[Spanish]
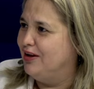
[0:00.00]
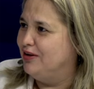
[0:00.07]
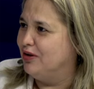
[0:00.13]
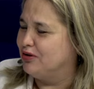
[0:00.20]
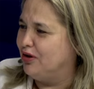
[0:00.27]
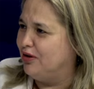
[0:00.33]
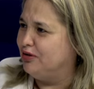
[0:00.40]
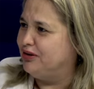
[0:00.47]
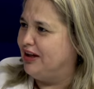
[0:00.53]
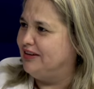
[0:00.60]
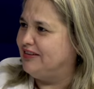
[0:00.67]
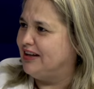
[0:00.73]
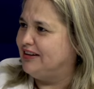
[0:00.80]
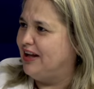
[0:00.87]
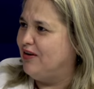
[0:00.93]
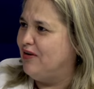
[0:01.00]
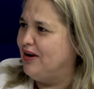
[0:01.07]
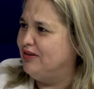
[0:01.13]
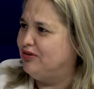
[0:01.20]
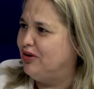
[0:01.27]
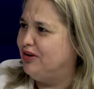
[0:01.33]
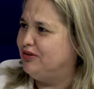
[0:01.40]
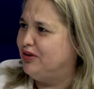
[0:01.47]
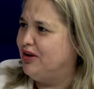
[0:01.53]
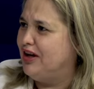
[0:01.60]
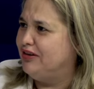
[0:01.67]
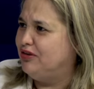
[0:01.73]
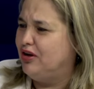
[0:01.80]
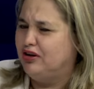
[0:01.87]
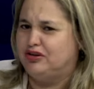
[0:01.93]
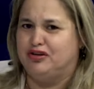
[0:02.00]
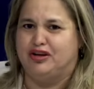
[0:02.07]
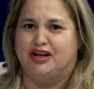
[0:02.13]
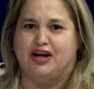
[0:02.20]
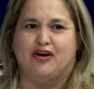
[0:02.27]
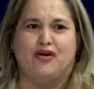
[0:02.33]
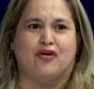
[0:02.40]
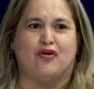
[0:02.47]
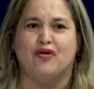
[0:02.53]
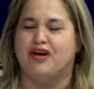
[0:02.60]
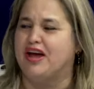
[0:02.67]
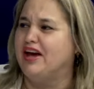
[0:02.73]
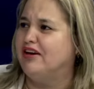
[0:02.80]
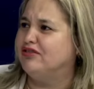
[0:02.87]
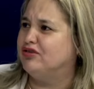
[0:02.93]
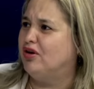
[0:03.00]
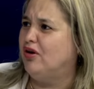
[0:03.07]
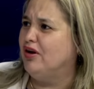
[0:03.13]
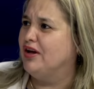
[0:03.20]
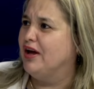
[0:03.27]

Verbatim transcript: Doctor, ustedes trataron esto, esto y esto y esto, te digo yo, ¿con quién estoy?